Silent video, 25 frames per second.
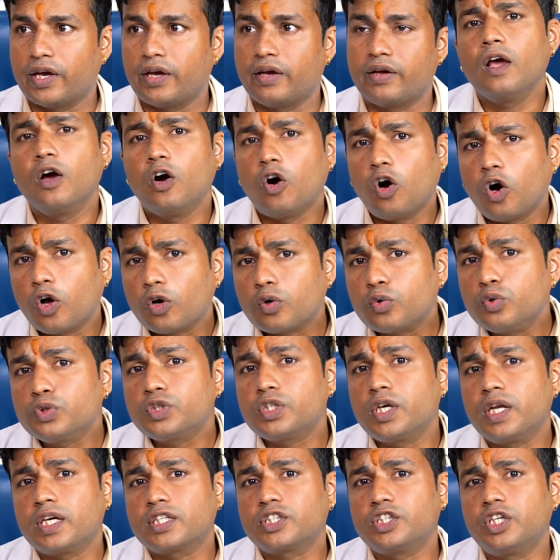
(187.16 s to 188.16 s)
है और
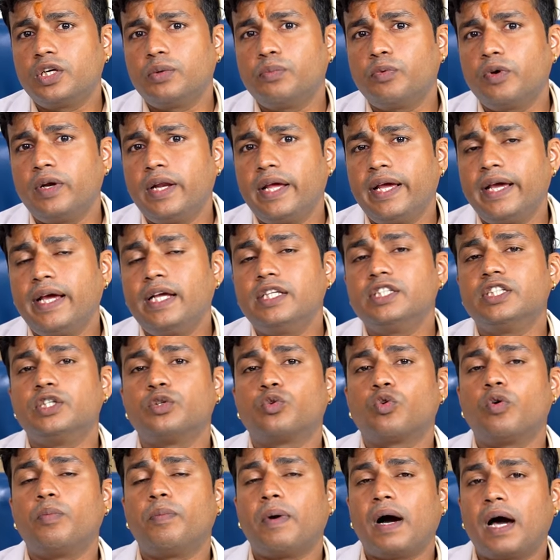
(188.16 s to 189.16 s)
कुछ लक्षण बोले हैं
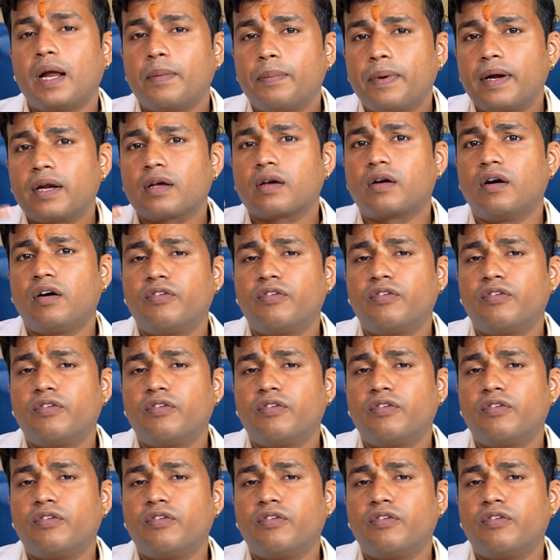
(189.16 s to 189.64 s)
जिनको बार बार